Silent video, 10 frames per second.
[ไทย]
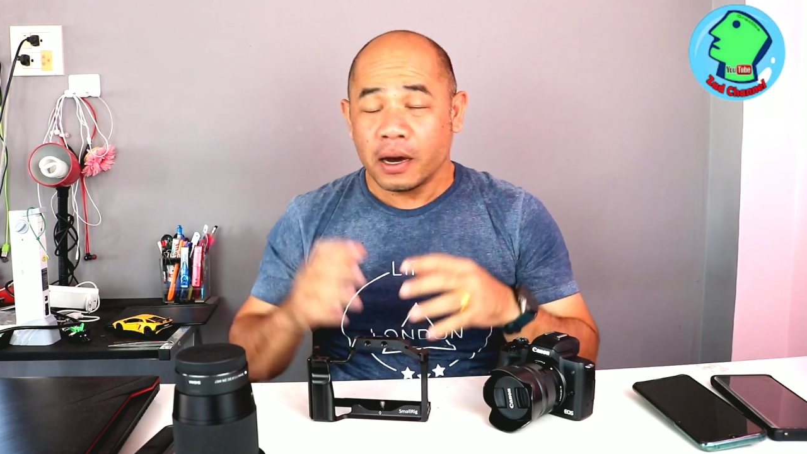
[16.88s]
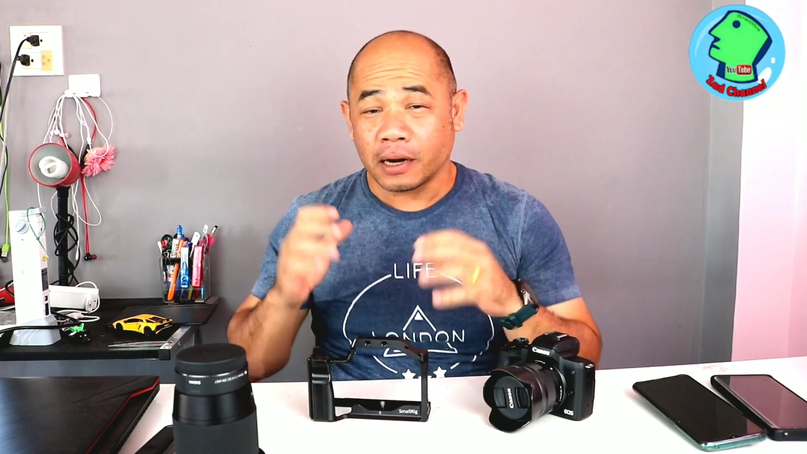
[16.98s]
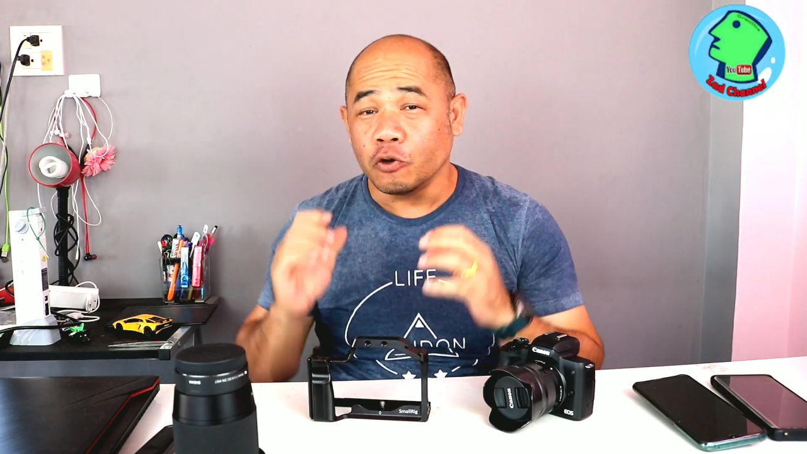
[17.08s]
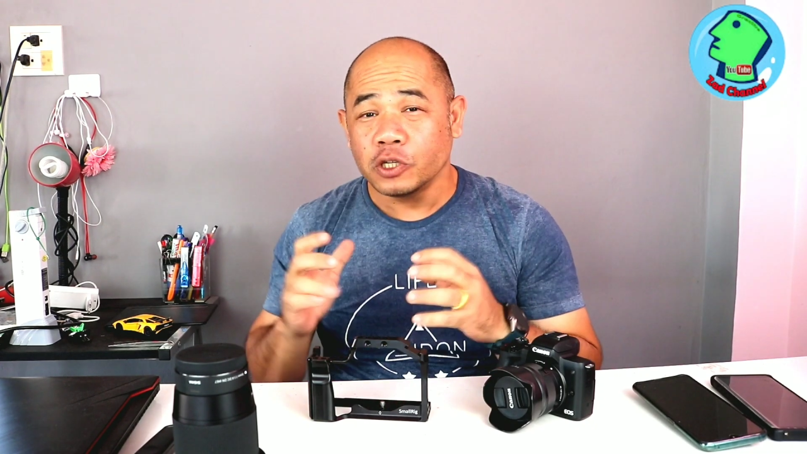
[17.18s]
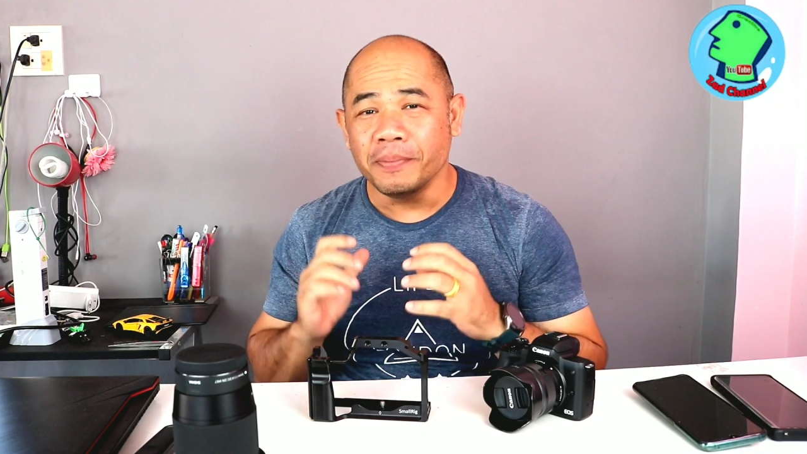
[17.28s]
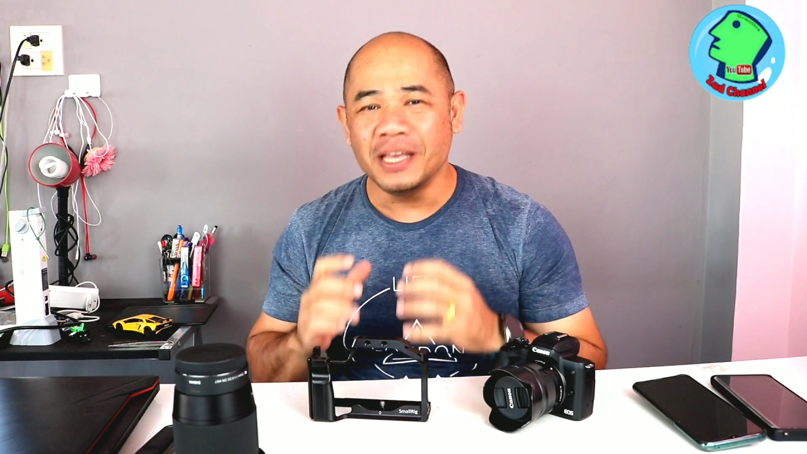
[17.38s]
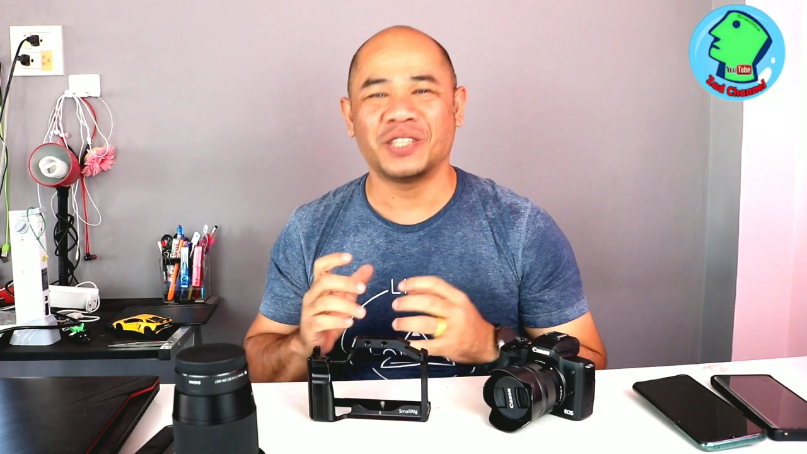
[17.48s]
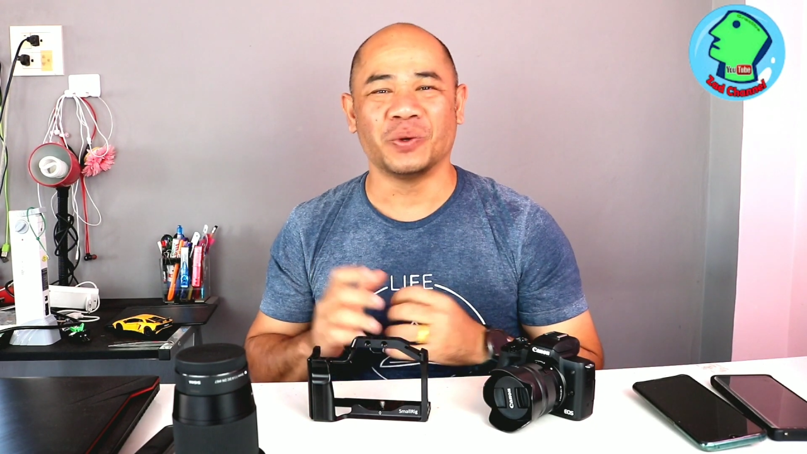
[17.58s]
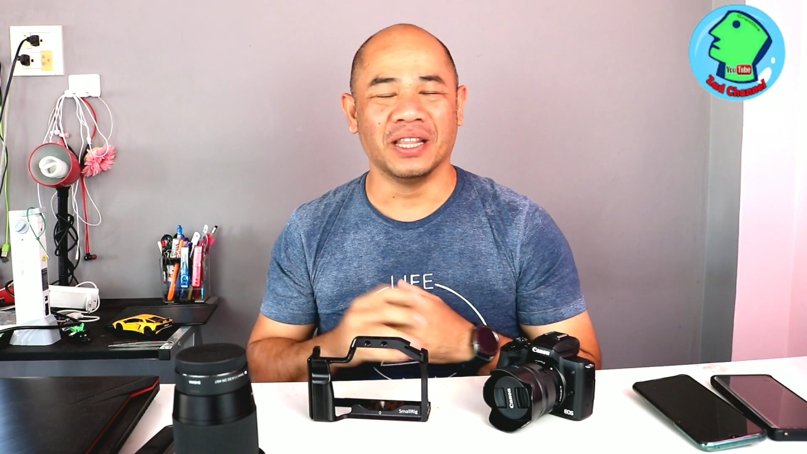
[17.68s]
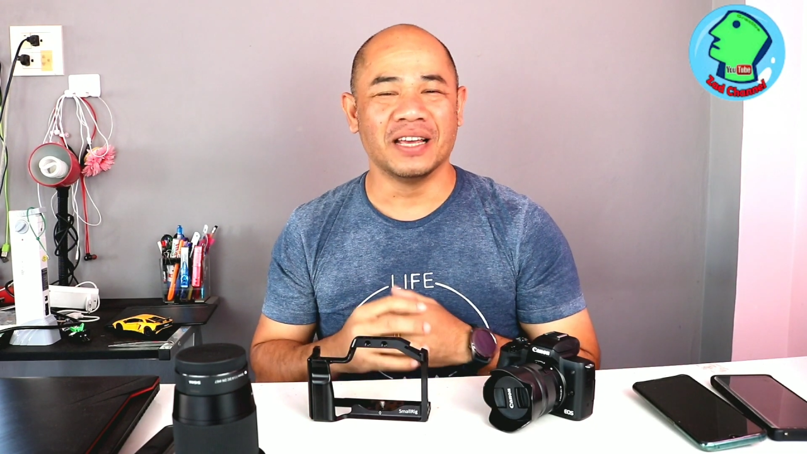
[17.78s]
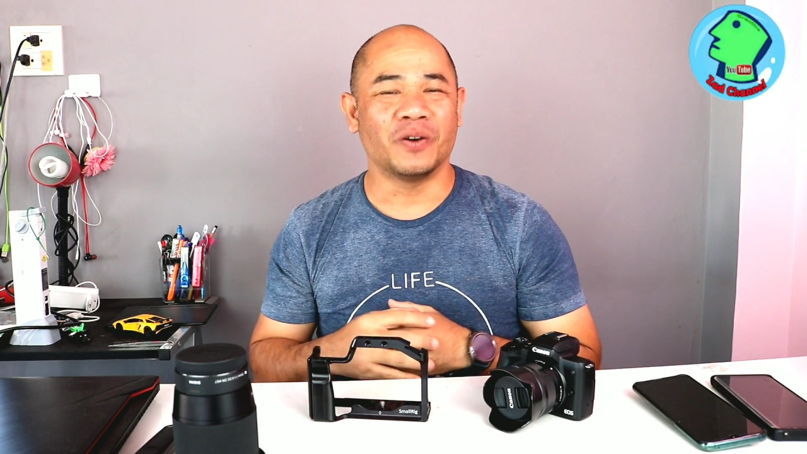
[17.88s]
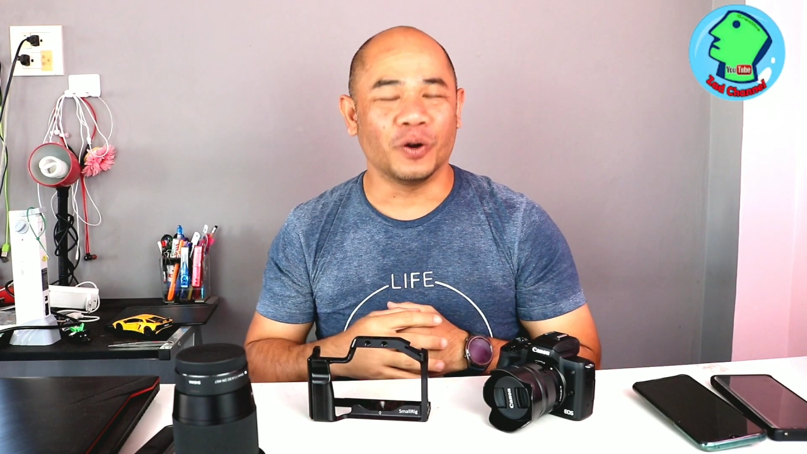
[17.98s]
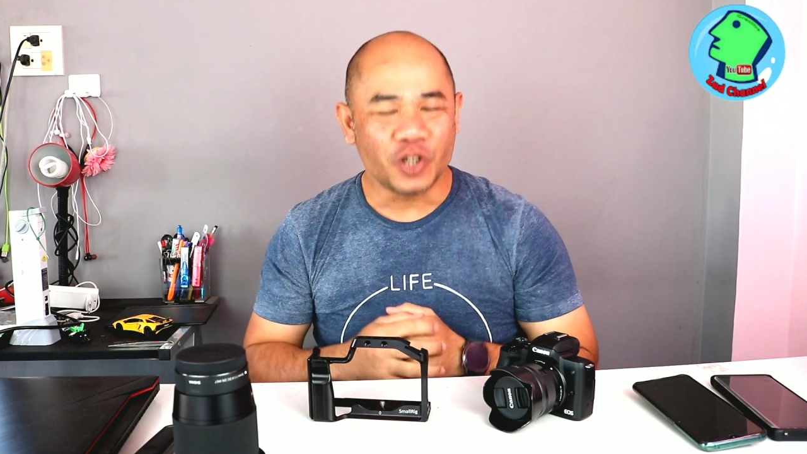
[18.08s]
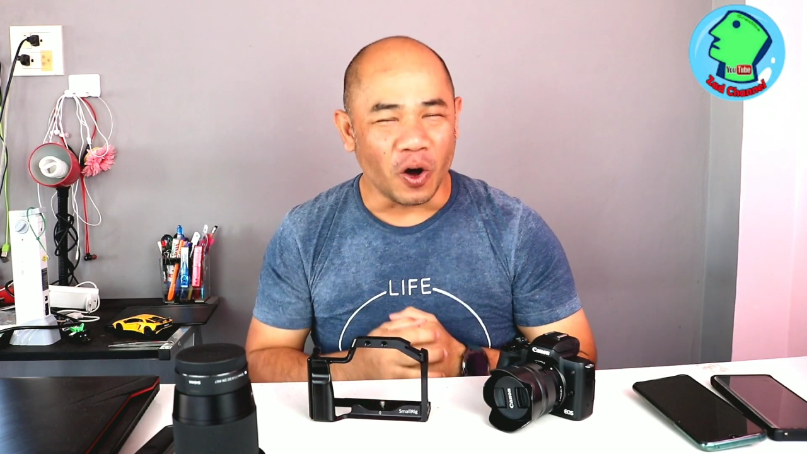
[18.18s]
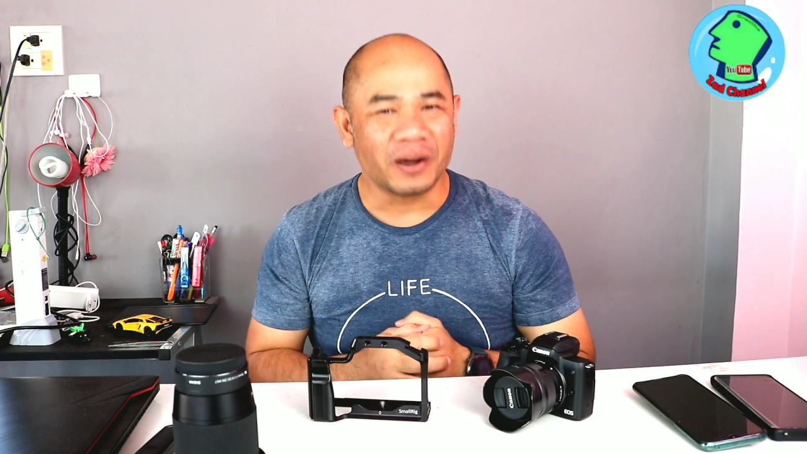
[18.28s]
เราจะมีส่วนหนึ่งข
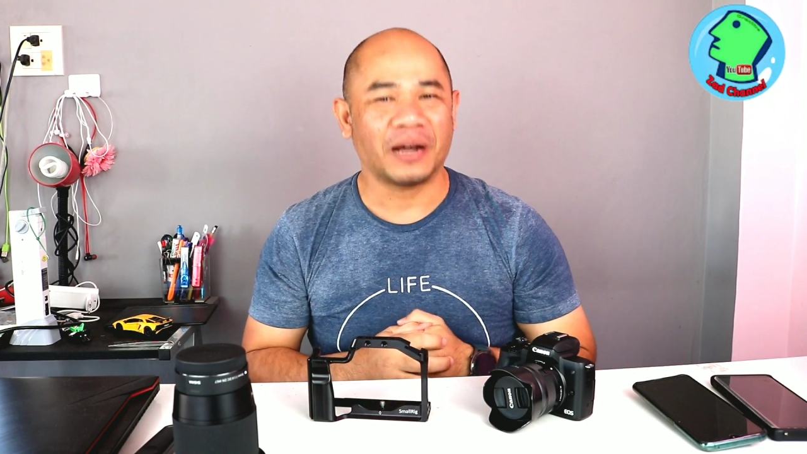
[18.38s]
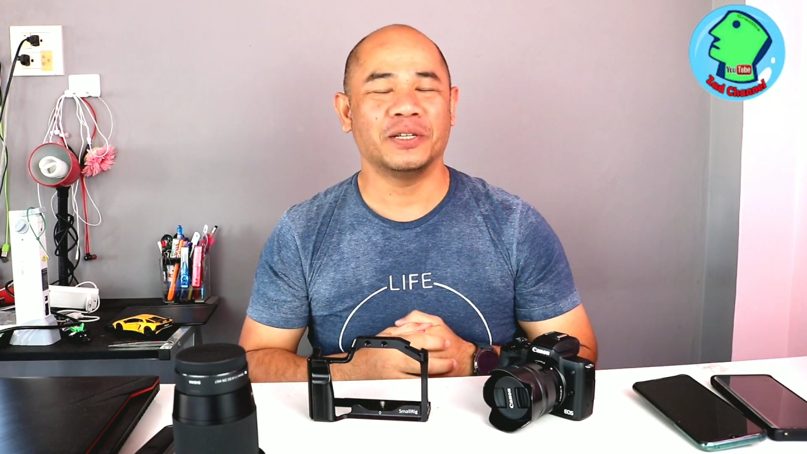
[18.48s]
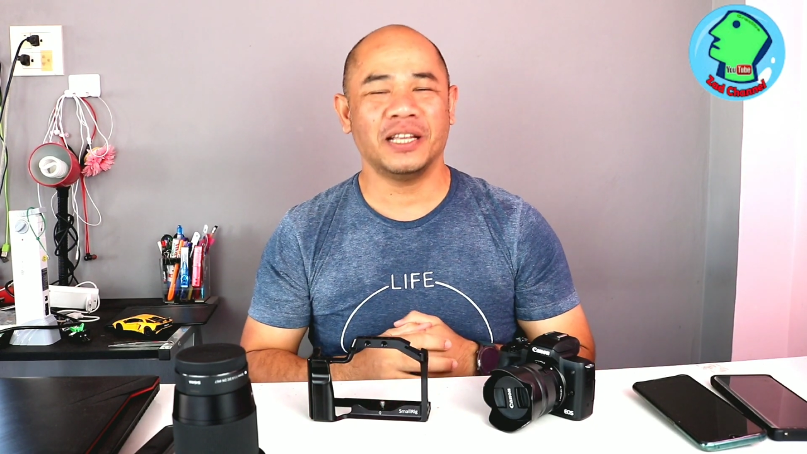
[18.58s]
องช่องเรา